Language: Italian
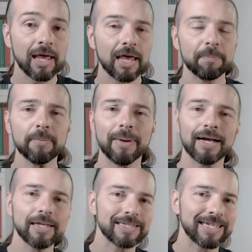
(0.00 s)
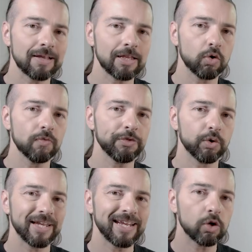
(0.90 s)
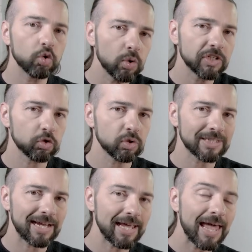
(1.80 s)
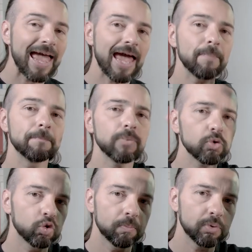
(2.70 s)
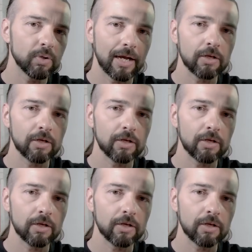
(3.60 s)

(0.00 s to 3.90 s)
e poi magari si rende conto che in alcune sottoscale è molto più in